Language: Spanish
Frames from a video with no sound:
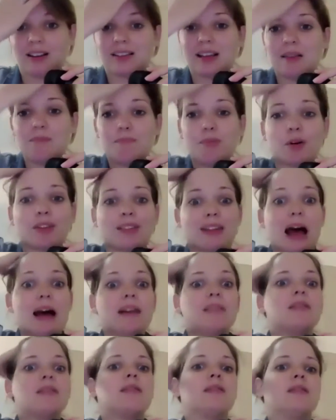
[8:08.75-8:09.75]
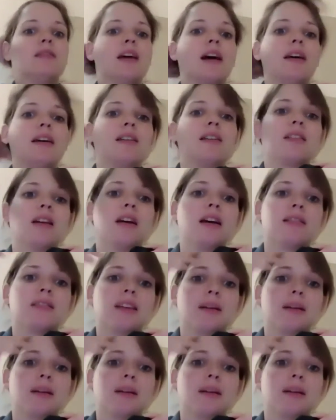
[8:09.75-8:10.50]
esa importancia y ese,